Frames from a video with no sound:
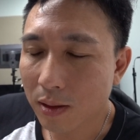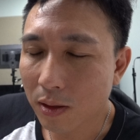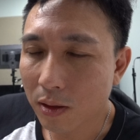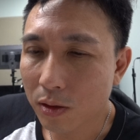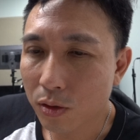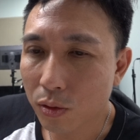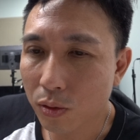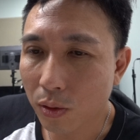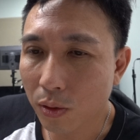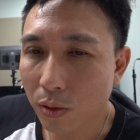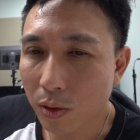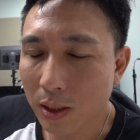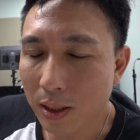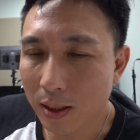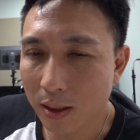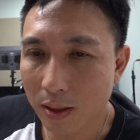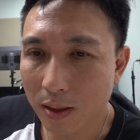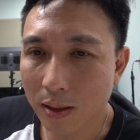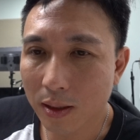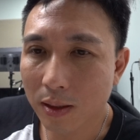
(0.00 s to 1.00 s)
所
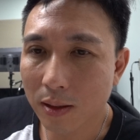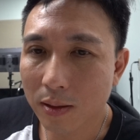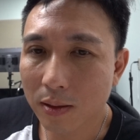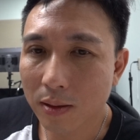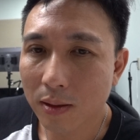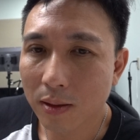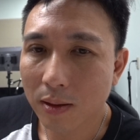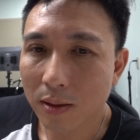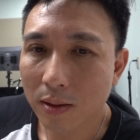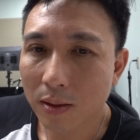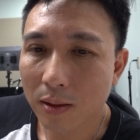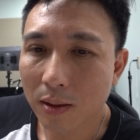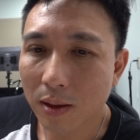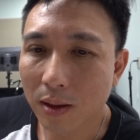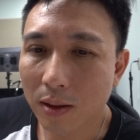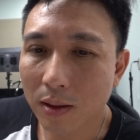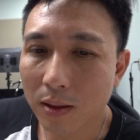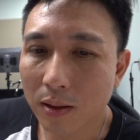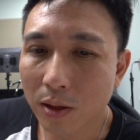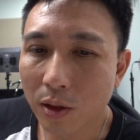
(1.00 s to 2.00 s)
可能
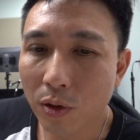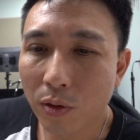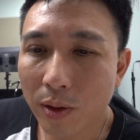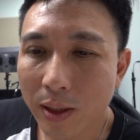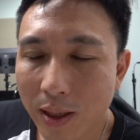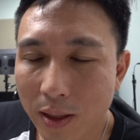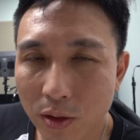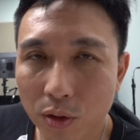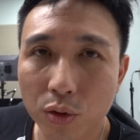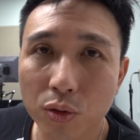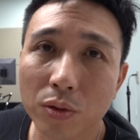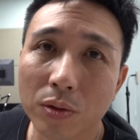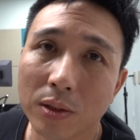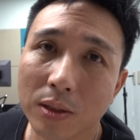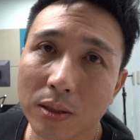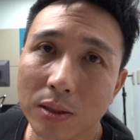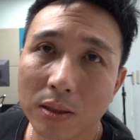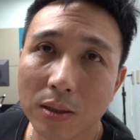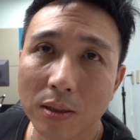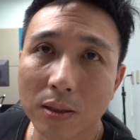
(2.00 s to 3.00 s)
啊流量的损
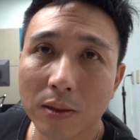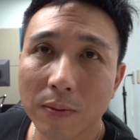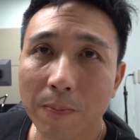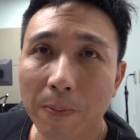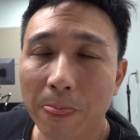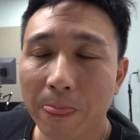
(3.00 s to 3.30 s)
失。